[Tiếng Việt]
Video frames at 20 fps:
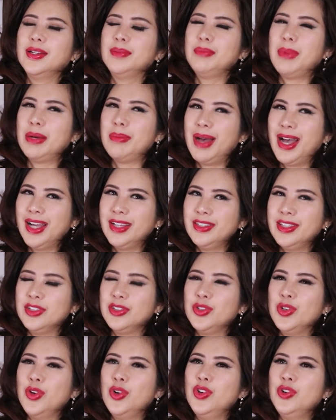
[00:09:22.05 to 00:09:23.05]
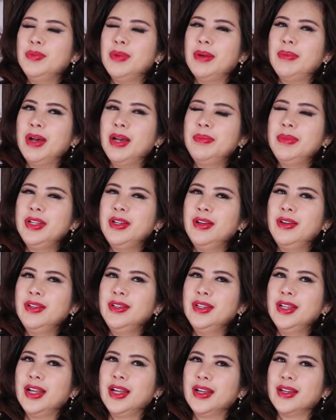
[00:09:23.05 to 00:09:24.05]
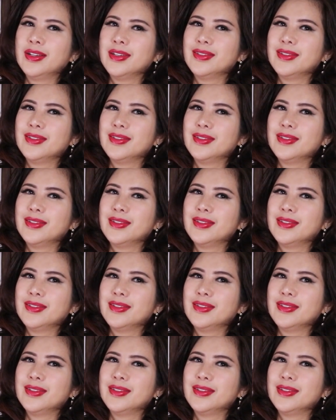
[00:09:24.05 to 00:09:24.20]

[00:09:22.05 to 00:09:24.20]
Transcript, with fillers: bà ba nhìn cô bà ba mới nói là